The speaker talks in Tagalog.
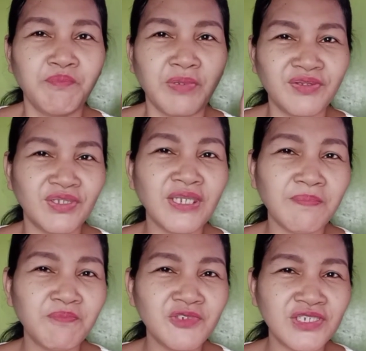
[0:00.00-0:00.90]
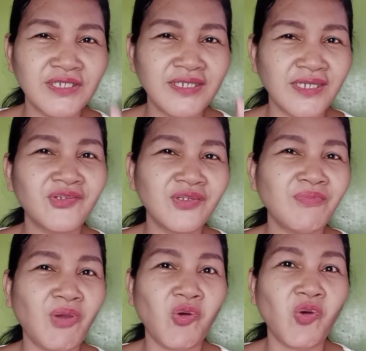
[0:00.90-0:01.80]
pag tinap mo siyang
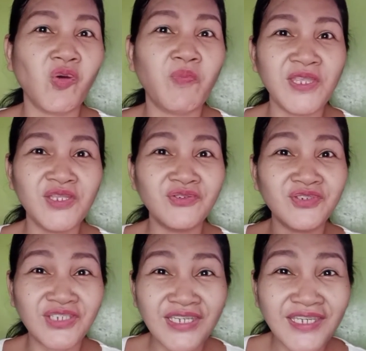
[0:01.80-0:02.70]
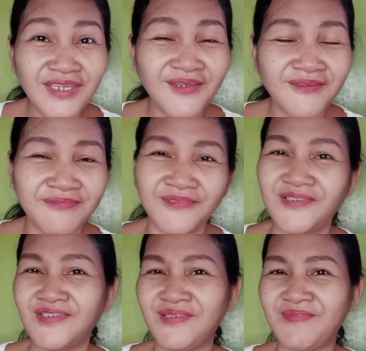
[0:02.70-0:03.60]
ganun, ma-open yung gift.
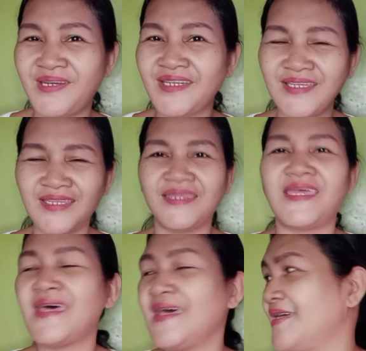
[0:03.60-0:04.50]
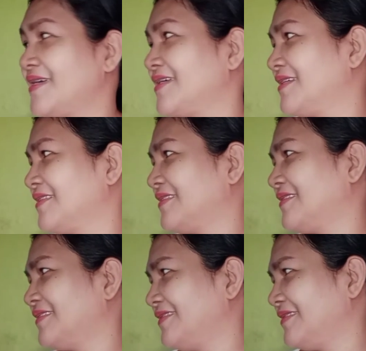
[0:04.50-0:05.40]
O, oh, di ba, ang ganda.
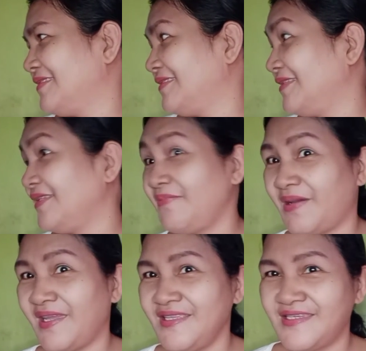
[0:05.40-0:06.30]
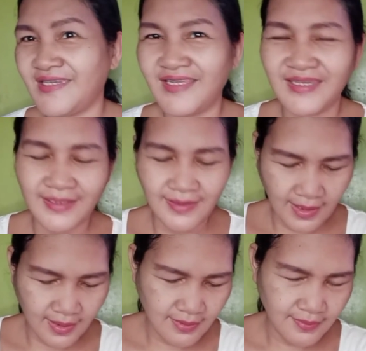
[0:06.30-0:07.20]
Di ba, Angel, ang
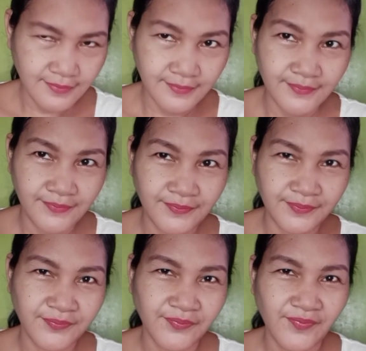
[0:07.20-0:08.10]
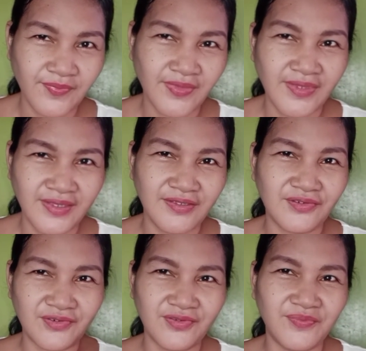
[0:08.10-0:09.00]
ganda. Uh-uh.
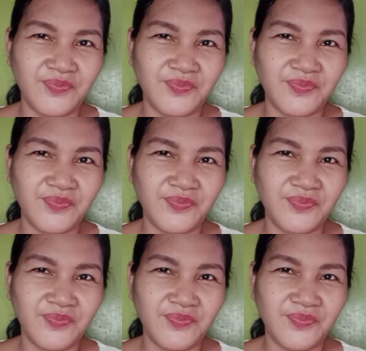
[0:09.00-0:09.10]
Yun.